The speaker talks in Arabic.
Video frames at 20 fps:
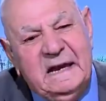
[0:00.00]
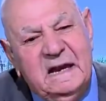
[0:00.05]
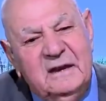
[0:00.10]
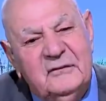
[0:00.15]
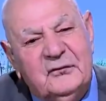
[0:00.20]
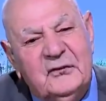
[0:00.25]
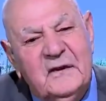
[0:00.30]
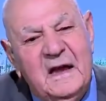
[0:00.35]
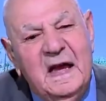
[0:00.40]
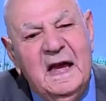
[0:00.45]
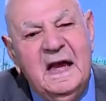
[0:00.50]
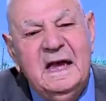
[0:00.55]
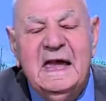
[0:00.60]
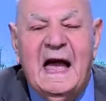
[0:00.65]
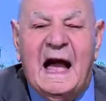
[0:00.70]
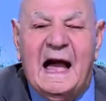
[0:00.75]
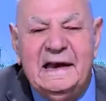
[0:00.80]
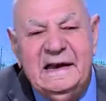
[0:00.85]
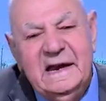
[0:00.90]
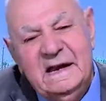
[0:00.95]
عريف
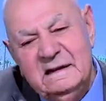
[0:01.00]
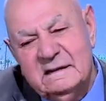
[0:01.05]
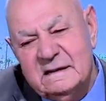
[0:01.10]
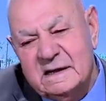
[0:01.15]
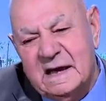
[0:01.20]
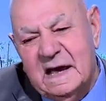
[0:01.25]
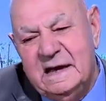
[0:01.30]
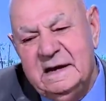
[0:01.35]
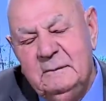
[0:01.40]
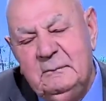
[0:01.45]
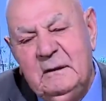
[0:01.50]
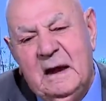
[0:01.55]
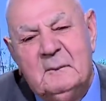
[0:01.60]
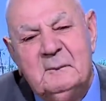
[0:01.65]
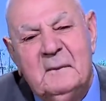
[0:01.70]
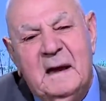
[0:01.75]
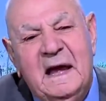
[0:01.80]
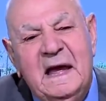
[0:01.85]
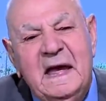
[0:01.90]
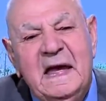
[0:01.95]
يعني قريب
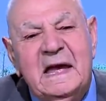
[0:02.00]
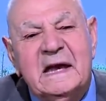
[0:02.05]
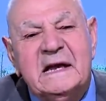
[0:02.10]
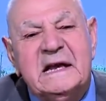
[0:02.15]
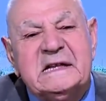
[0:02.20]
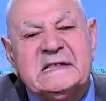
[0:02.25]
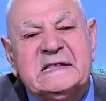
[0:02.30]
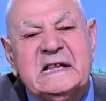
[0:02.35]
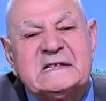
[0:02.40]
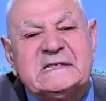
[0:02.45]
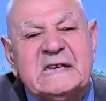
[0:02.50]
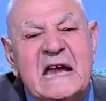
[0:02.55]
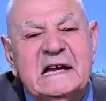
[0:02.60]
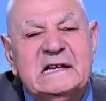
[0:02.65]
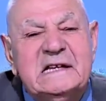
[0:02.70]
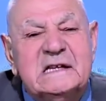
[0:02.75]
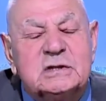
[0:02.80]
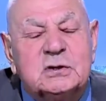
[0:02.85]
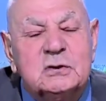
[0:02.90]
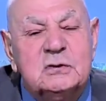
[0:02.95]
يمه قلت له
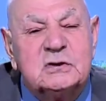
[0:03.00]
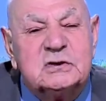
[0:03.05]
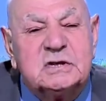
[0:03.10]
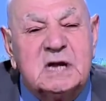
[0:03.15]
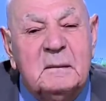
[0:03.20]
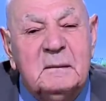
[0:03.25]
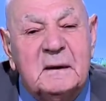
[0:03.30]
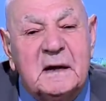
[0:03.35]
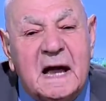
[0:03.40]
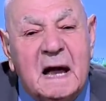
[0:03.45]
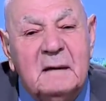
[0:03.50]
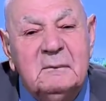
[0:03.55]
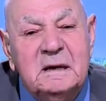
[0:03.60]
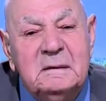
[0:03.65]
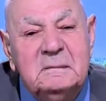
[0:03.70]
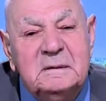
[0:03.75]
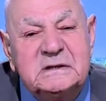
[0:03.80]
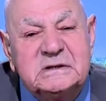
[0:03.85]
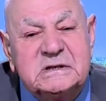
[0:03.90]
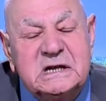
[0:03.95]
سيدي شو انت من
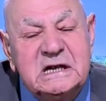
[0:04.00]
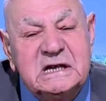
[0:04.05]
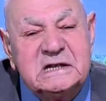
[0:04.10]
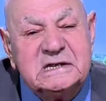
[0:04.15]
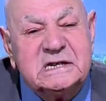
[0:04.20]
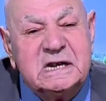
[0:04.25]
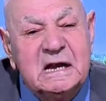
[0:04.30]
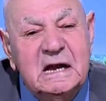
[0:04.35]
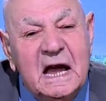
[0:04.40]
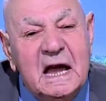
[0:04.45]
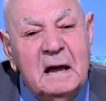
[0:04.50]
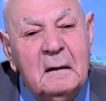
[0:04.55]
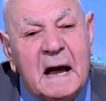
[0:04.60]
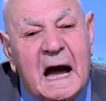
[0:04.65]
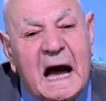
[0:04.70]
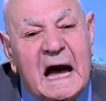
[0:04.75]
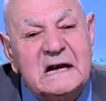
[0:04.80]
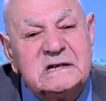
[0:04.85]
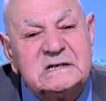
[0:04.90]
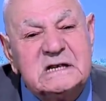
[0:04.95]
قبل من كنت
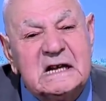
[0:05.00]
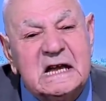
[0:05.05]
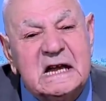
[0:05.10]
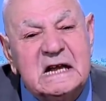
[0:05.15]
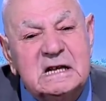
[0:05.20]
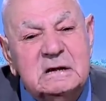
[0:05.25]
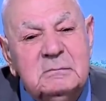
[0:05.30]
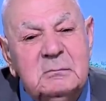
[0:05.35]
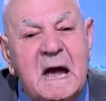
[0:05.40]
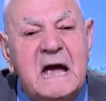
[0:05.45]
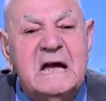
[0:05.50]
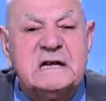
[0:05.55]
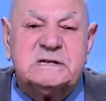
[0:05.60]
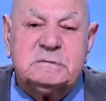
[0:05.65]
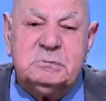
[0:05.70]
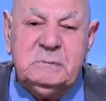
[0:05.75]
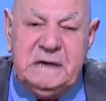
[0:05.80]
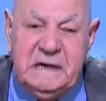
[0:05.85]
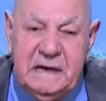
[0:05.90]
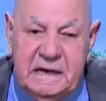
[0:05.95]
خارج الخدمه
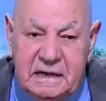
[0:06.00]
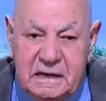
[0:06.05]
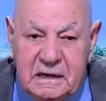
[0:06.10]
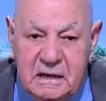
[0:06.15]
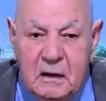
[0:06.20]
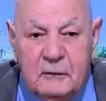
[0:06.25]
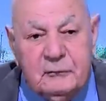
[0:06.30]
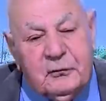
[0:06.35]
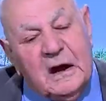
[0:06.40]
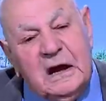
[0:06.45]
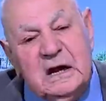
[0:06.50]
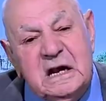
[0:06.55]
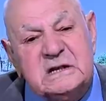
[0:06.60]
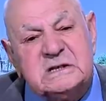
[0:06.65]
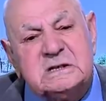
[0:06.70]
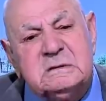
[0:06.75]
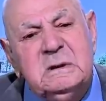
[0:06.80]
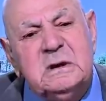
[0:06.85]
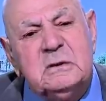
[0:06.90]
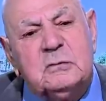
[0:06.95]
سمين فعلا
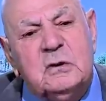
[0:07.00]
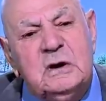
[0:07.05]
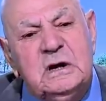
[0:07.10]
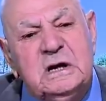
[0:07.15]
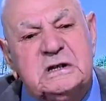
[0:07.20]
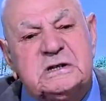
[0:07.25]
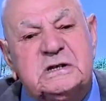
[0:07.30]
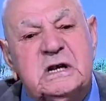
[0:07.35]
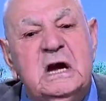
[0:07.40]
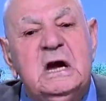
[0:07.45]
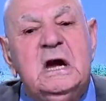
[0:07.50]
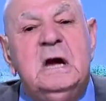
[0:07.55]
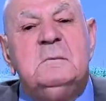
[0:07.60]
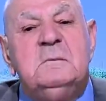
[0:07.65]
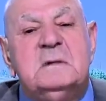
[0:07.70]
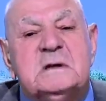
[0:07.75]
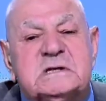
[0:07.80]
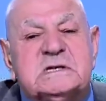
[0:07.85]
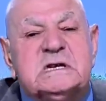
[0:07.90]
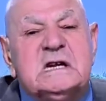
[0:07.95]
سمين كلش
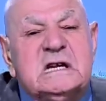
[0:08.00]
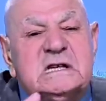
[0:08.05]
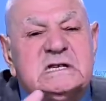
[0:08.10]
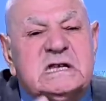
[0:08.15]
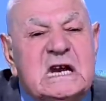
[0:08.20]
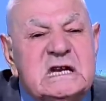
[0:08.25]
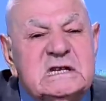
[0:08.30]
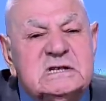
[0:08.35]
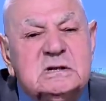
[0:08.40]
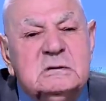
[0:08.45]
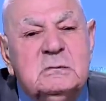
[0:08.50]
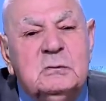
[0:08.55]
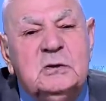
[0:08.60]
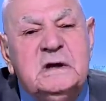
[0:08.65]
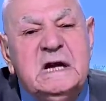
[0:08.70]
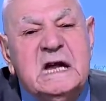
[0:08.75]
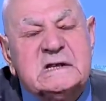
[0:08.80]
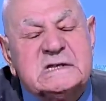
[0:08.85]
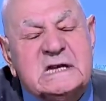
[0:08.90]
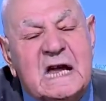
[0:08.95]
من صرت رئيس
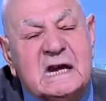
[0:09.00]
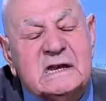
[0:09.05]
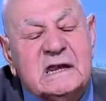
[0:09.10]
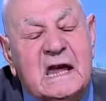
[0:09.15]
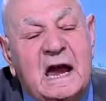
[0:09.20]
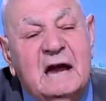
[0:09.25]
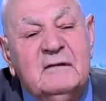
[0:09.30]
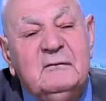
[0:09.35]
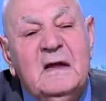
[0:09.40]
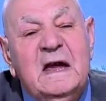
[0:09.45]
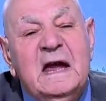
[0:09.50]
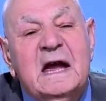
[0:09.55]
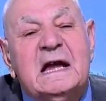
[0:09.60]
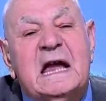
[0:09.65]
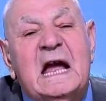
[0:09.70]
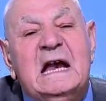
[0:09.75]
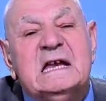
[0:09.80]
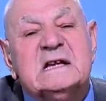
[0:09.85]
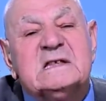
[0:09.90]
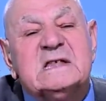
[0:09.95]
جمهوريه صار ضعيف
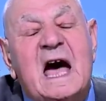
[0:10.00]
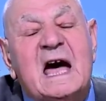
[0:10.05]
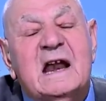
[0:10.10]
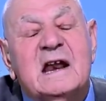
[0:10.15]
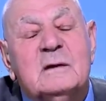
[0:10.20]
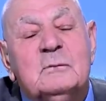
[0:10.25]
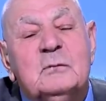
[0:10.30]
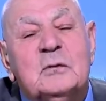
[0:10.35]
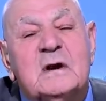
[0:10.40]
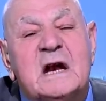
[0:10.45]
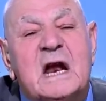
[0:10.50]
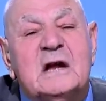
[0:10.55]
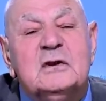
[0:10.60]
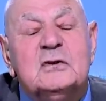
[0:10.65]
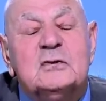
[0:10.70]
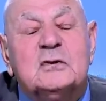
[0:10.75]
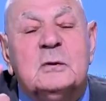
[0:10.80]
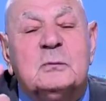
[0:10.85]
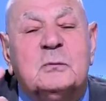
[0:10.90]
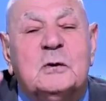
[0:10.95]
قال لي طارق مراد
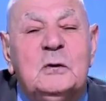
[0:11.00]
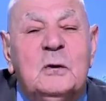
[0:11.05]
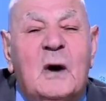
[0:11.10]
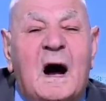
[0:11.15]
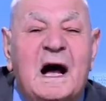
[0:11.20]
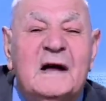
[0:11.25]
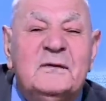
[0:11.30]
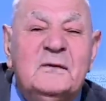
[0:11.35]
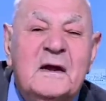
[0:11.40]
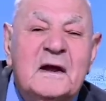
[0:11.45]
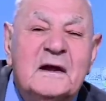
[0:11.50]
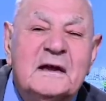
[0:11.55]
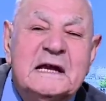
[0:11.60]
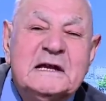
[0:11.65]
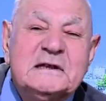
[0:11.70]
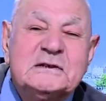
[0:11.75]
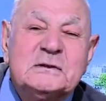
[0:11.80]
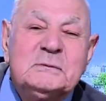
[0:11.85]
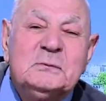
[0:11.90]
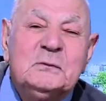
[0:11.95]
لكم كل واحد
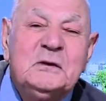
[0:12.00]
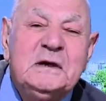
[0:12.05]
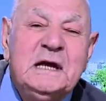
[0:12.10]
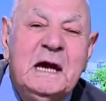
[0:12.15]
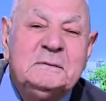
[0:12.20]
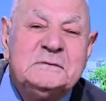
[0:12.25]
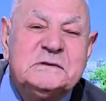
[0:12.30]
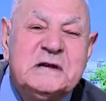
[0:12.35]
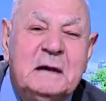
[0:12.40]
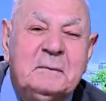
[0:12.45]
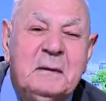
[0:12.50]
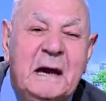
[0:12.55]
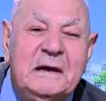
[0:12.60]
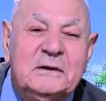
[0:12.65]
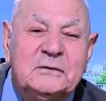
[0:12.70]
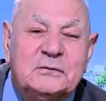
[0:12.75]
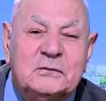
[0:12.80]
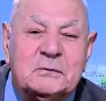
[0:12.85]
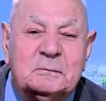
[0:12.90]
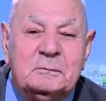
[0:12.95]
رئيس جمهوريه بجيبه
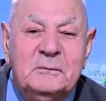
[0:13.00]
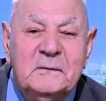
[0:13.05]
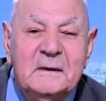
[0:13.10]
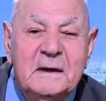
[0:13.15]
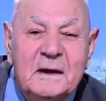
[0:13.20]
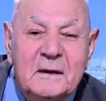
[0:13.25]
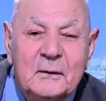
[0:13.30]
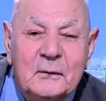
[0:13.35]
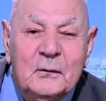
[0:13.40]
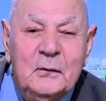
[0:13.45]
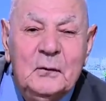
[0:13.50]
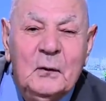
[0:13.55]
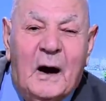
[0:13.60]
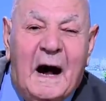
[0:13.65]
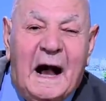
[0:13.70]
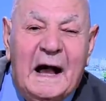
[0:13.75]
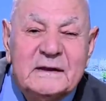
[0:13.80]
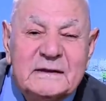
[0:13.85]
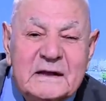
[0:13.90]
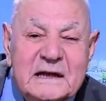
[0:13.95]
انتم كل
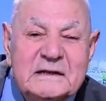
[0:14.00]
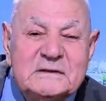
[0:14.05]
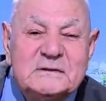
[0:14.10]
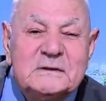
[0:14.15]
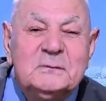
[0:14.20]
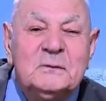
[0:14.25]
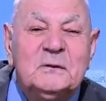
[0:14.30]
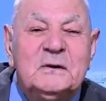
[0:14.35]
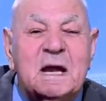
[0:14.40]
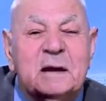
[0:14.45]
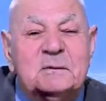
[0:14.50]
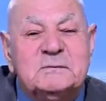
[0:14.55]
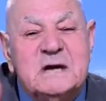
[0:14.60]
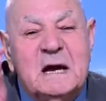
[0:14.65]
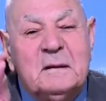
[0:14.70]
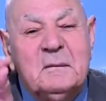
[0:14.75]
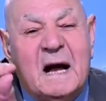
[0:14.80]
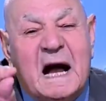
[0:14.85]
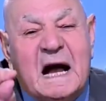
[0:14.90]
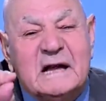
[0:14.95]
واحد رئيس جمهوريه
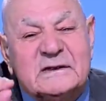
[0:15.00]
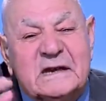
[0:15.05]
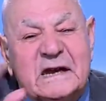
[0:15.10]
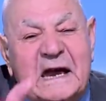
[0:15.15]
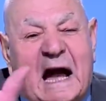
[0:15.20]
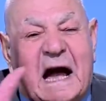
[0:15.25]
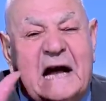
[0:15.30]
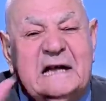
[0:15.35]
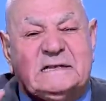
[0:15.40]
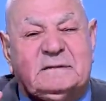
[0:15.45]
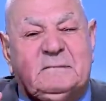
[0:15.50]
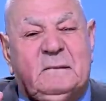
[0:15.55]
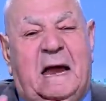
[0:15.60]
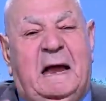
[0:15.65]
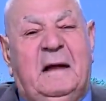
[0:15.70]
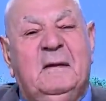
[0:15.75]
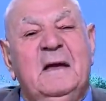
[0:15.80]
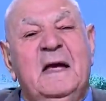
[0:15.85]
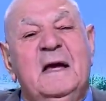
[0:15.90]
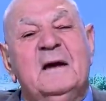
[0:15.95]
بجيبه خاطر
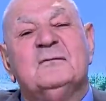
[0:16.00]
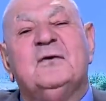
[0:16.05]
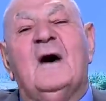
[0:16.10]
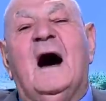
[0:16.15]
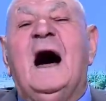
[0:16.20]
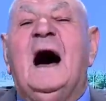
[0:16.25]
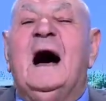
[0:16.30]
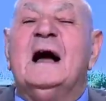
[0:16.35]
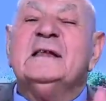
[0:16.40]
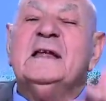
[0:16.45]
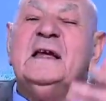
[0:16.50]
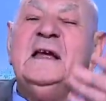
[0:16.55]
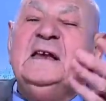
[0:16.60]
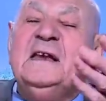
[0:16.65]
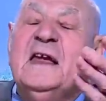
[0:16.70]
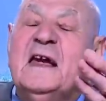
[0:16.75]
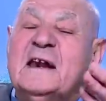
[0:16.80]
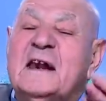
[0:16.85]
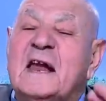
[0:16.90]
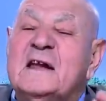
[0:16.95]
يحاسبه فهذا
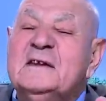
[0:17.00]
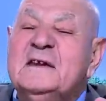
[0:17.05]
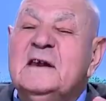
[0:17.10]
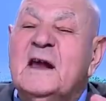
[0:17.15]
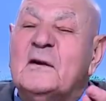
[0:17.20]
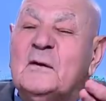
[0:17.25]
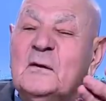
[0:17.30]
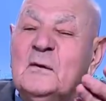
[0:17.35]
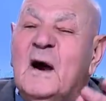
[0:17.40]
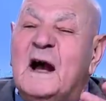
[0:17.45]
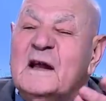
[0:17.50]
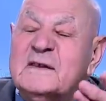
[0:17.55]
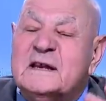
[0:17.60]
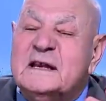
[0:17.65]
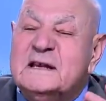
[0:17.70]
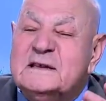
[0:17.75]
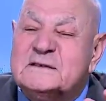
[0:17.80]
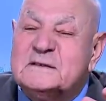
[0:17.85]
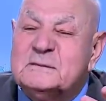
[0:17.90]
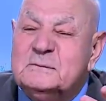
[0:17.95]
احنا نراد لنا كل واحد
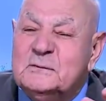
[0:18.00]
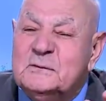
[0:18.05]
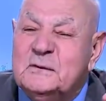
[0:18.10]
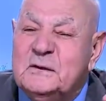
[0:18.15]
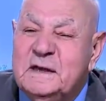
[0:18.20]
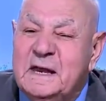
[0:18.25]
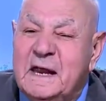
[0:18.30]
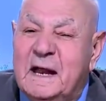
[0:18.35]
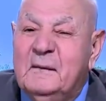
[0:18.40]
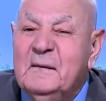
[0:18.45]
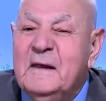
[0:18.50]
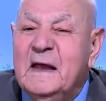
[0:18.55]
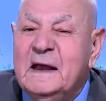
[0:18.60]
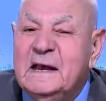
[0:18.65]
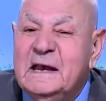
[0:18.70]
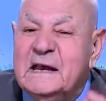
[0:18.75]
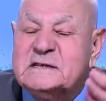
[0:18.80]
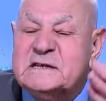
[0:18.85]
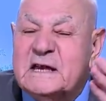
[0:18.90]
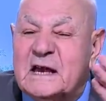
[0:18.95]
رئيس جمهوريه
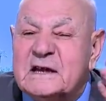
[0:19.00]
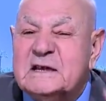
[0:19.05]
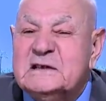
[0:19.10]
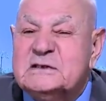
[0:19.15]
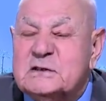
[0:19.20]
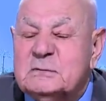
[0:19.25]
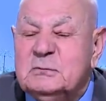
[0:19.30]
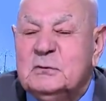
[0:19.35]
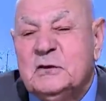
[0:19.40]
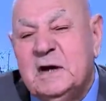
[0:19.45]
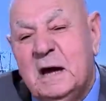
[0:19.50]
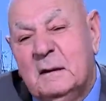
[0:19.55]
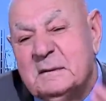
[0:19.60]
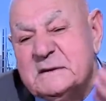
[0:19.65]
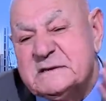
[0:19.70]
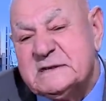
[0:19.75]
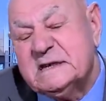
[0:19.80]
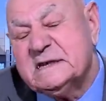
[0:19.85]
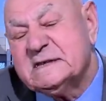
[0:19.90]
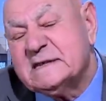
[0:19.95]
ليش هي رئيس جمهوريه
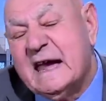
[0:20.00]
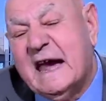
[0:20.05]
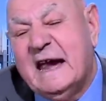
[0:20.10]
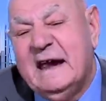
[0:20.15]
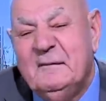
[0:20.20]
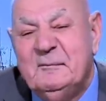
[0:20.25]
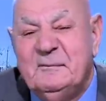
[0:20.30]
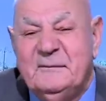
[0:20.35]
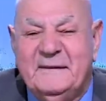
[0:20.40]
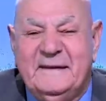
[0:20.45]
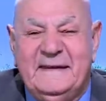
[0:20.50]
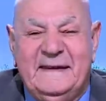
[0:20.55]
بسيطه